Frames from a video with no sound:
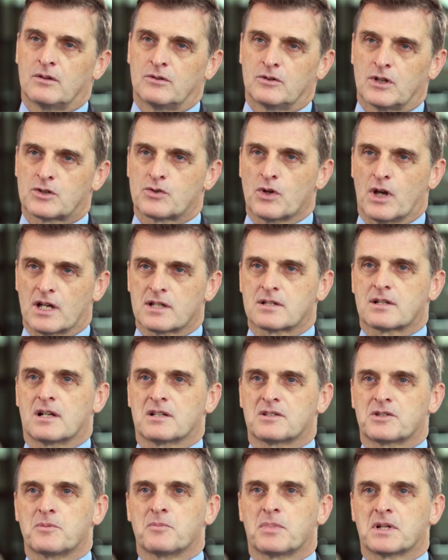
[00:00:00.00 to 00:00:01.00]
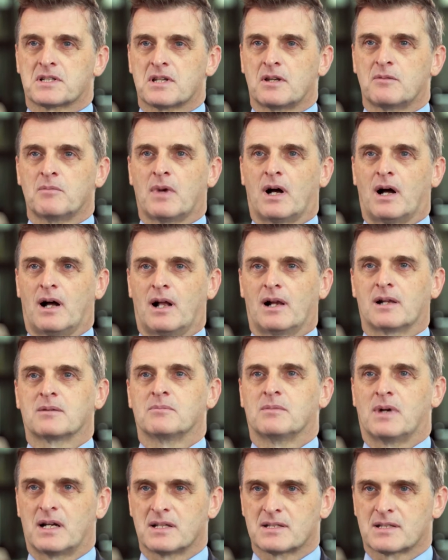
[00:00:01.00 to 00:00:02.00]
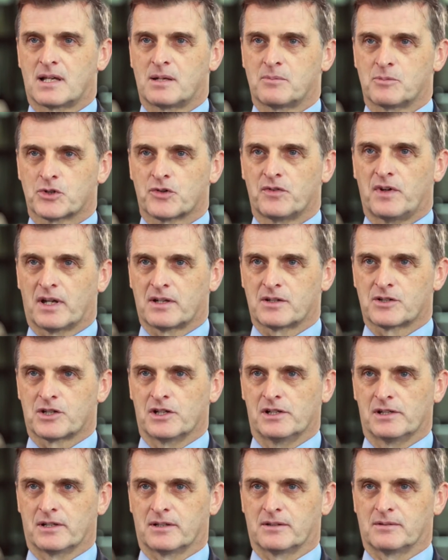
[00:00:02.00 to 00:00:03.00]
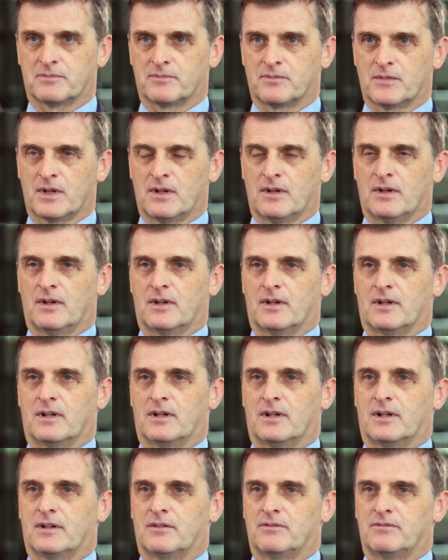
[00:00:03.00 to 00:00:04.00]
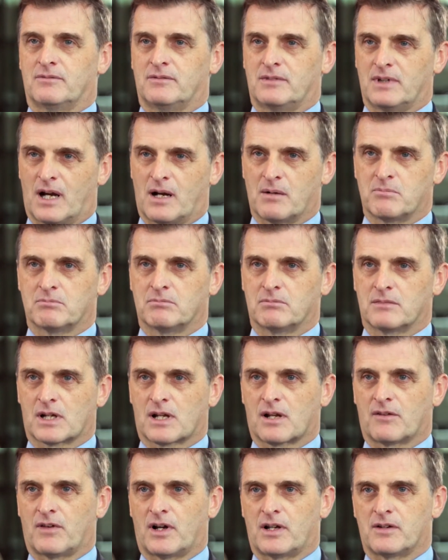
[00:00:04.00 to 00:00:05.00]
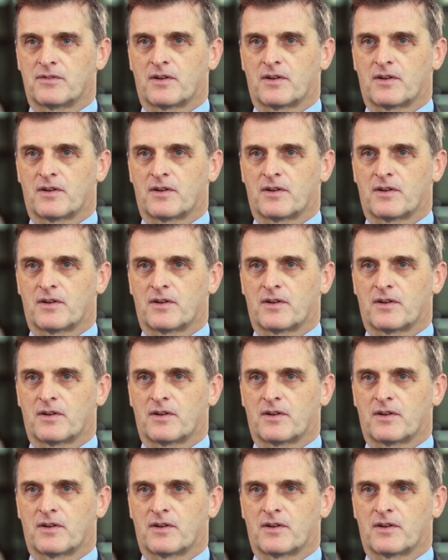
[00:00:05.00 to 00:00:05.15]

Ja, zuerst lasse ich den Patienten mal allgemein seine Beschwerden schildern. Äh, wir haben mittlerweile